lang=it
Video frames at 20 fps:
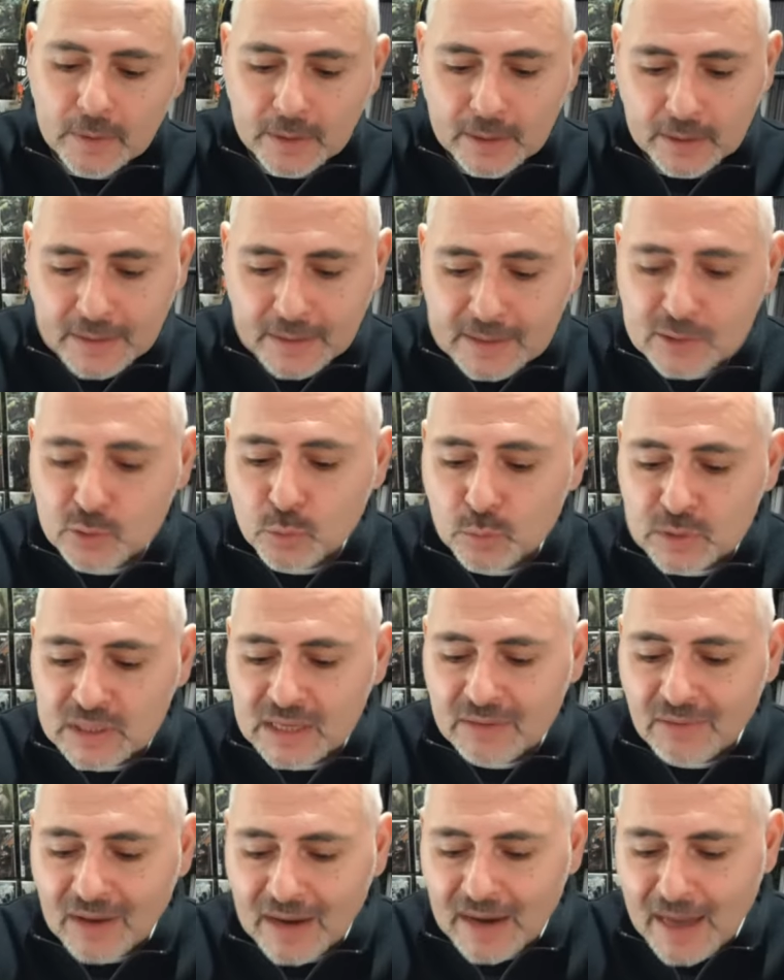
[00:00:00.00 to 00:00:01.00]
in
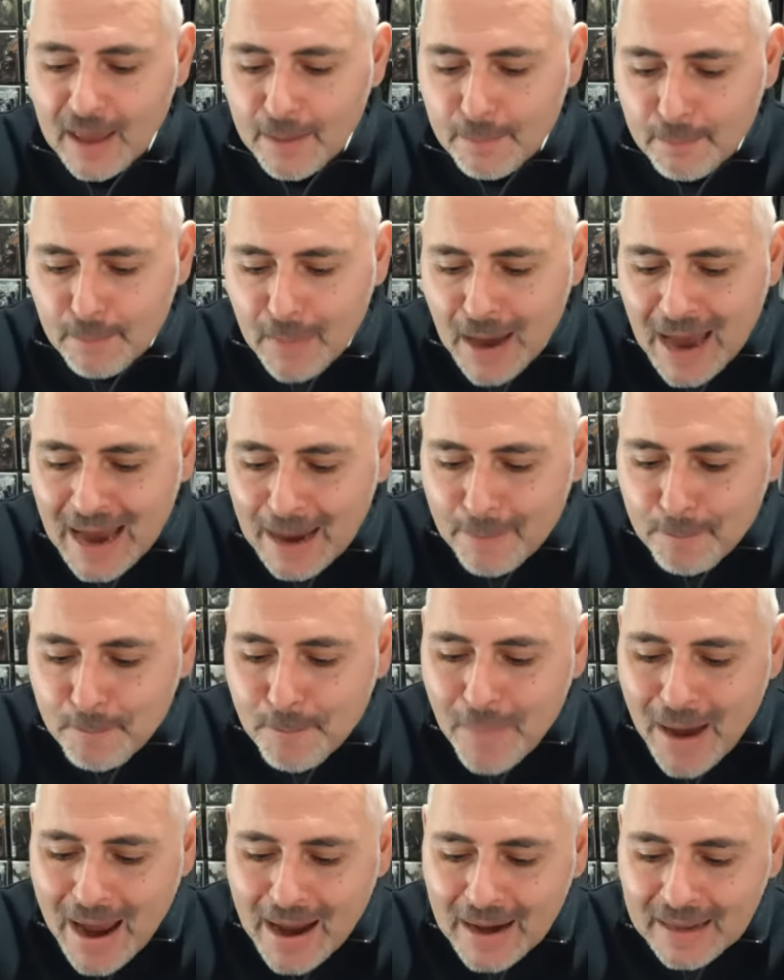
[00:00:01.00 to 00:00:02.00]
esclusiva la
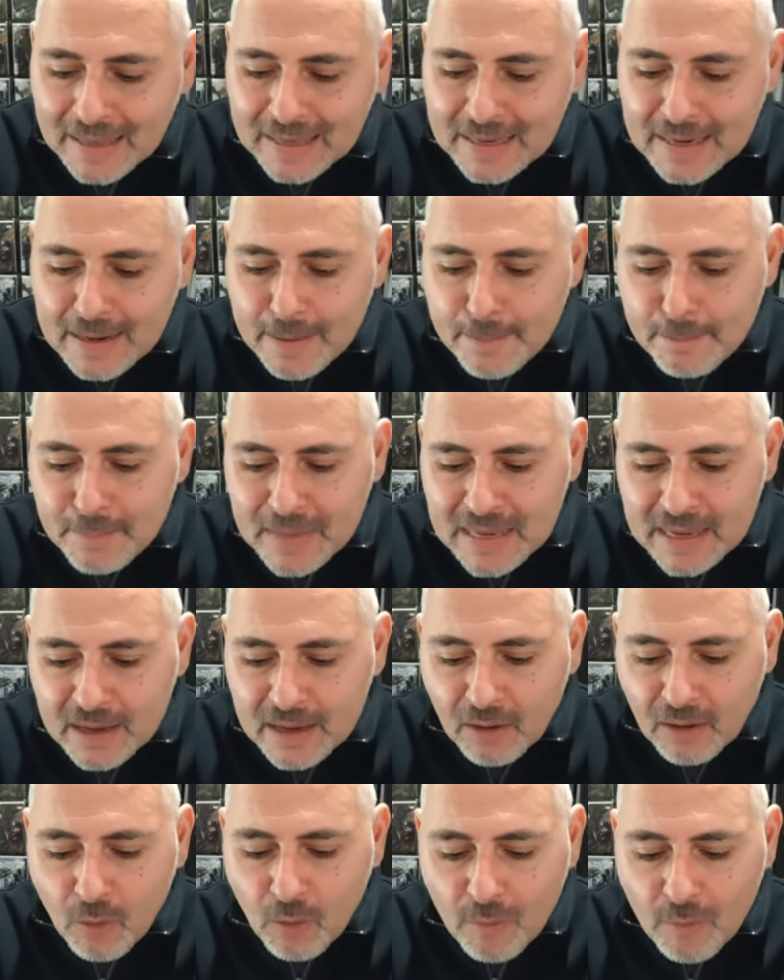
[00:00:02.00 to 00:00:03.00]
mappa in
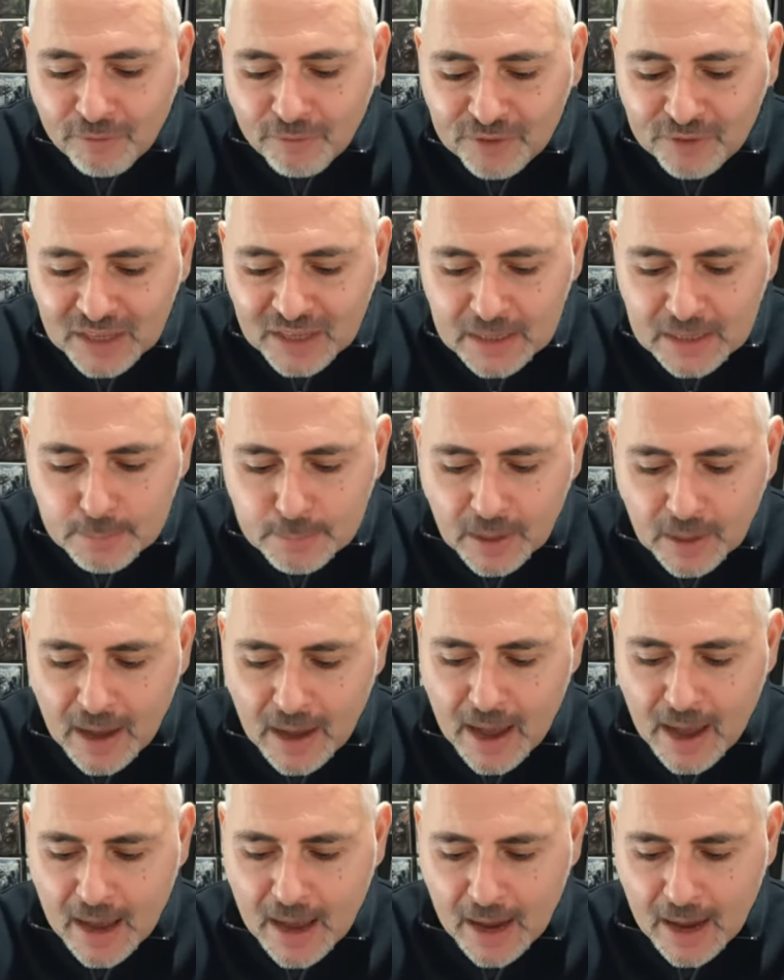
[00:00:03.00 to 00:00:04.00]

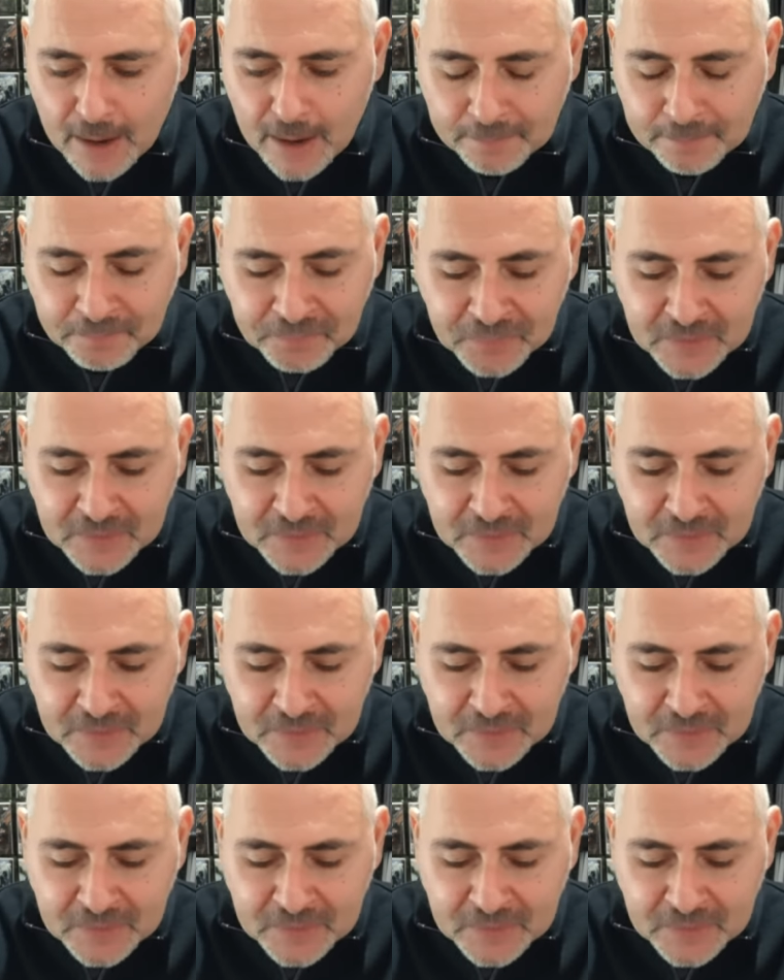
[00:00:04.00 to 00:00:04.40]
microfibra